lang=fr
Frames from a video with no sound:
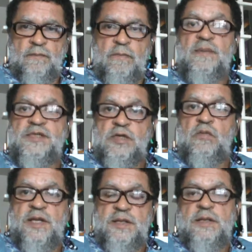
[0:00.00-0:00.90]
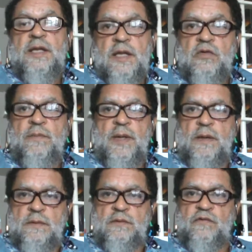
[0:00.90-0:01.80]
Même si l'humanité, quelque
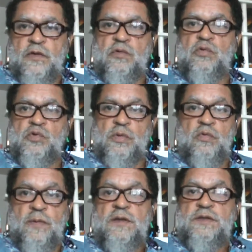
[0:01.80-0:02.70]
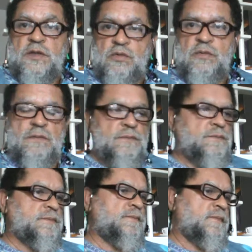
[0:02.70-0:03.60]
part, du fait que nous soyons humains, c'est nous.
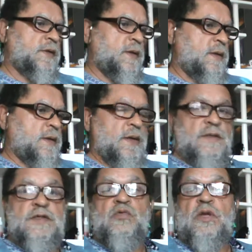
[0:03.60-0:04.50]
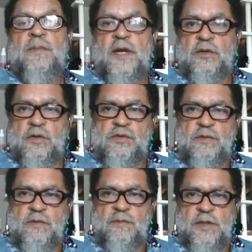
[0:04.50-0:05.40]
C'est tous les paradoxes,
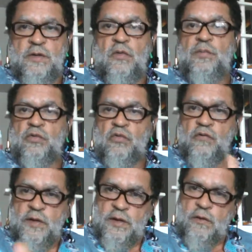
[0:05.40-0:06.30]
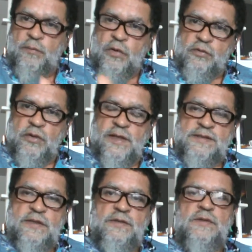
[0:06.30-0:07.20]
mais qu'on peut trouver, on peut leur donner un
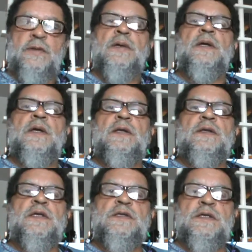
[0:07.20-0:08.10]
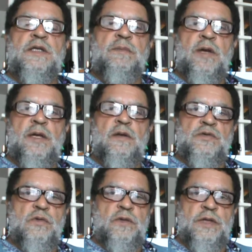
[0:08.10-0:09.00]
sens très équilibré
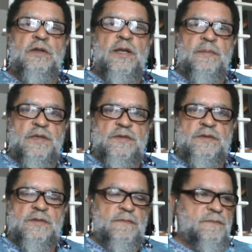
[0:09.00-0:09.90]
lorsqu'on est dans la présence.